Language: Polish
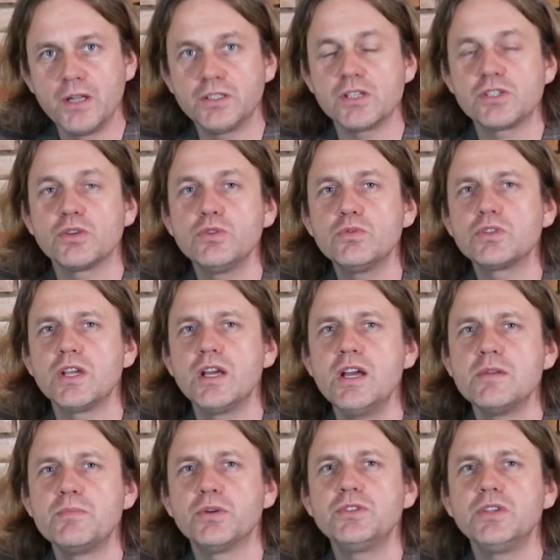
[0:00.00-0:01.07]
Te sojusze
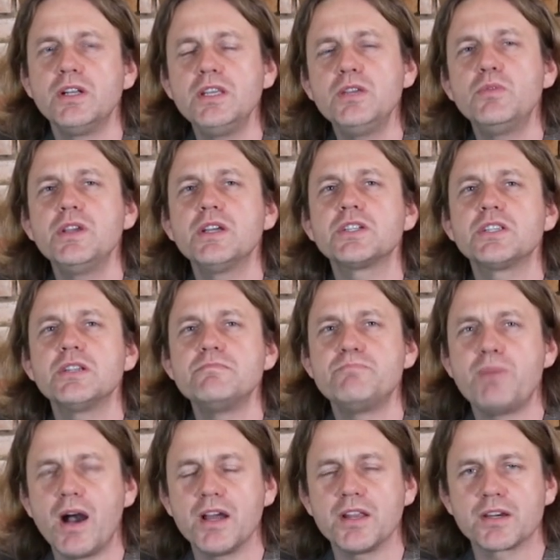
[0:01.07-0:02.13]
podzieliły jeszcze
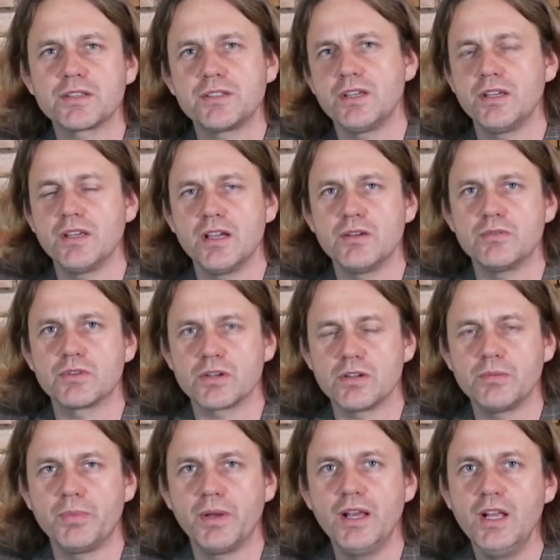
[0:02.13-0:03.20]
bardziej
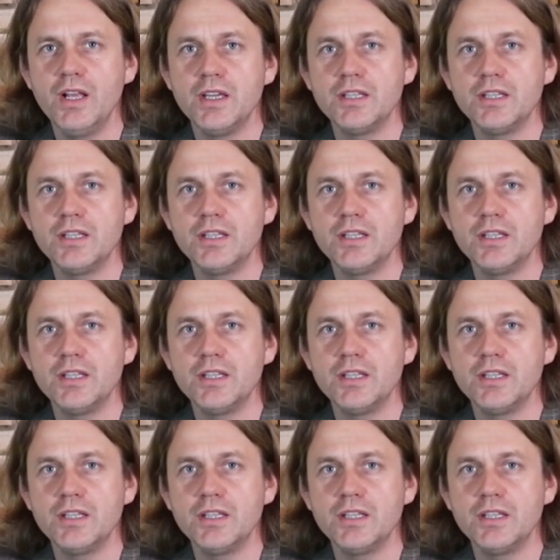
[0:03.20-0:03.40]
Europę.